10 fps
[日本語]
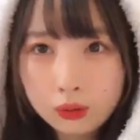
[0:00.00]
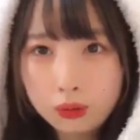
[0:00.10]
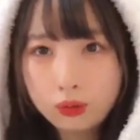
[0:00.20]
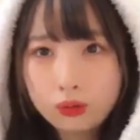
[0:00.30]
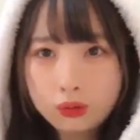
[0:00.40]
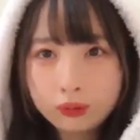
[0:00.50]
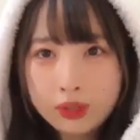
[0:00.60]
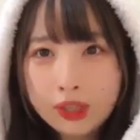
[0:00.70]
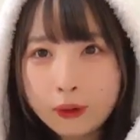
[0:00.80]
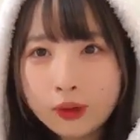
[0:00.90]
どう
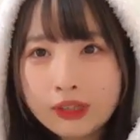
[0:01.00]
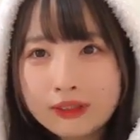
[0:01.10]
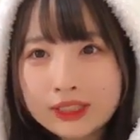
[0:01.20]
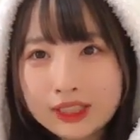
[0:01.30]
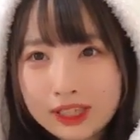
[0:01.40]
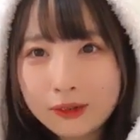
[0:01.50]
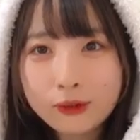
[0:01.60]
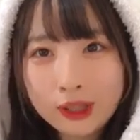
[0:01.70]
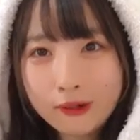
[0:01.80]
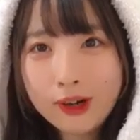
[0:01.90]
みんな大縄好き
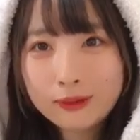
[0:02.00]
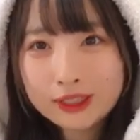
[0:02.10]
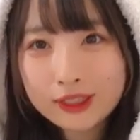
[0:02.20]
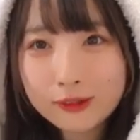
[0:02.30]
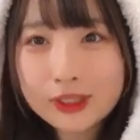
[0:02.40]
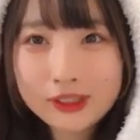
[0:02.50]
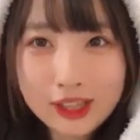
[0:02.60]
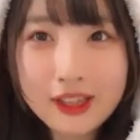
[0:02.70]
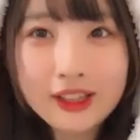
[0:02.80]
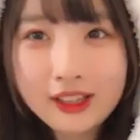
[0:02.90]
大縄めっちゃ楽し
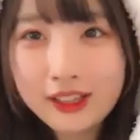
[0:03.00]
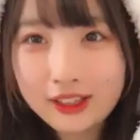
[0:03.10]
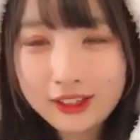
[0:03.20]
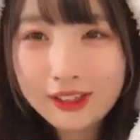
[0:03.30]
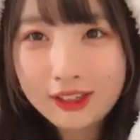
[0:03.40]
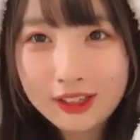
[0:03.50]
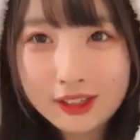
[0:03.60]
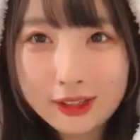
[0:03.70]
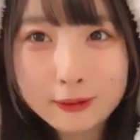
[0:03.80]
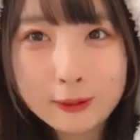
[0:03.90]
くない
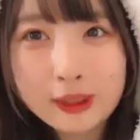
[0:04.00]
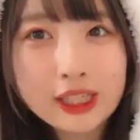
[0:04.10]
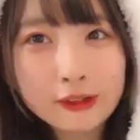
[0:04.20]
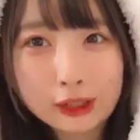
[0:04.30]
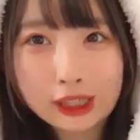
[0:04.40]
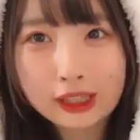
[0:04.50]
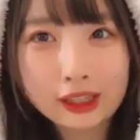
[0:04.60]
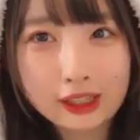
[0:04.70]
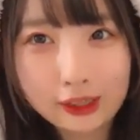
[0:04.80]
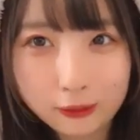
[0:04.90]
今見てるだけ
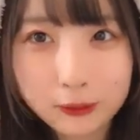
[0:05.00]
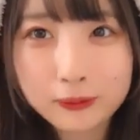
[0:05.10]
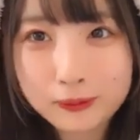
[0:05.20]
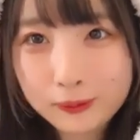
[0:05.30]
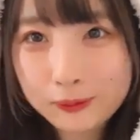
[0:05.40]
なんだけど